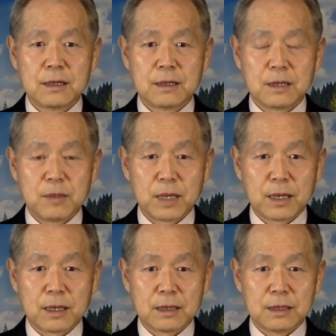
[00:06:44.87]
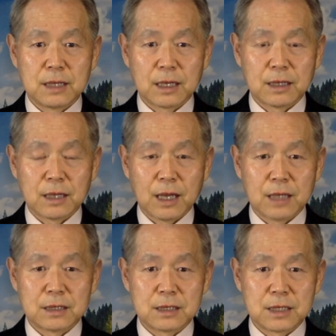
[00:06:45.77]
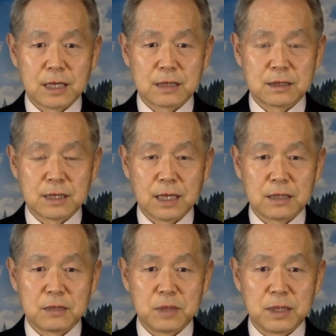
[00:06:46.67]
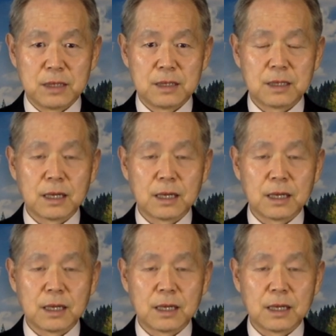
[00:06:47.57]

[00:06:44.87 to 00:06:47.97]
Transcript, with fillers: 얼마나 언약에 대한 신학적 개념이